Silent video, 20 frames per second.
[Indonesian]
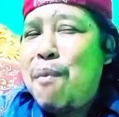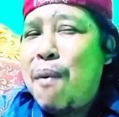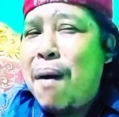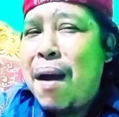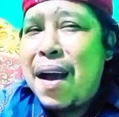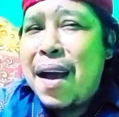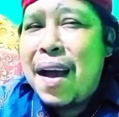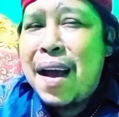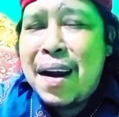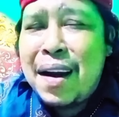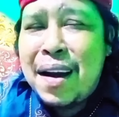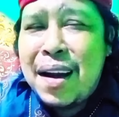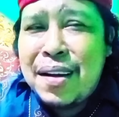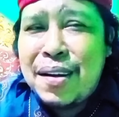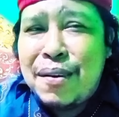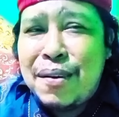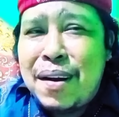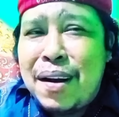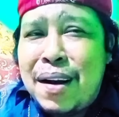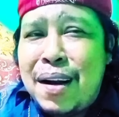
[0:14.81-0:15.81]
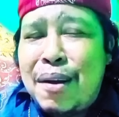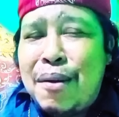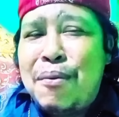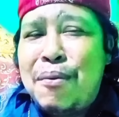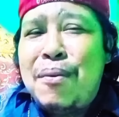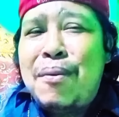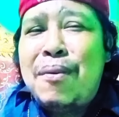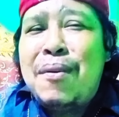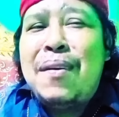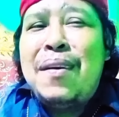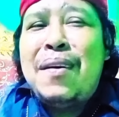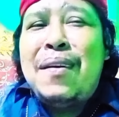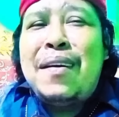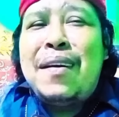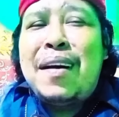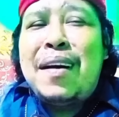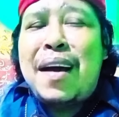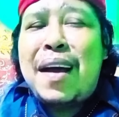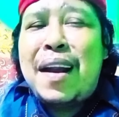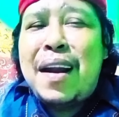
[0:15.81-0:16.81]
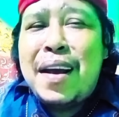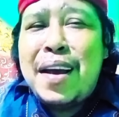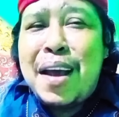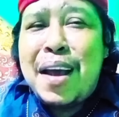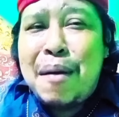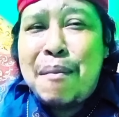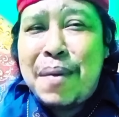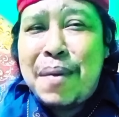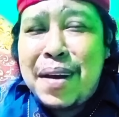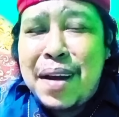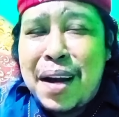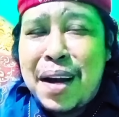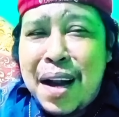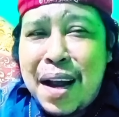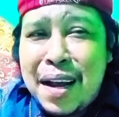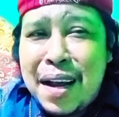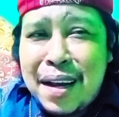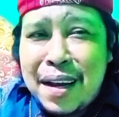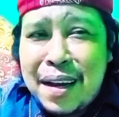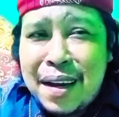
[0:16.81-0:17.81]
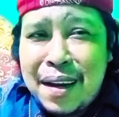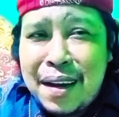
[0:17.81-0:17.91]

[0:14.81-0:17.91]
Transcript: Panas saudaraku, karena yang menyerang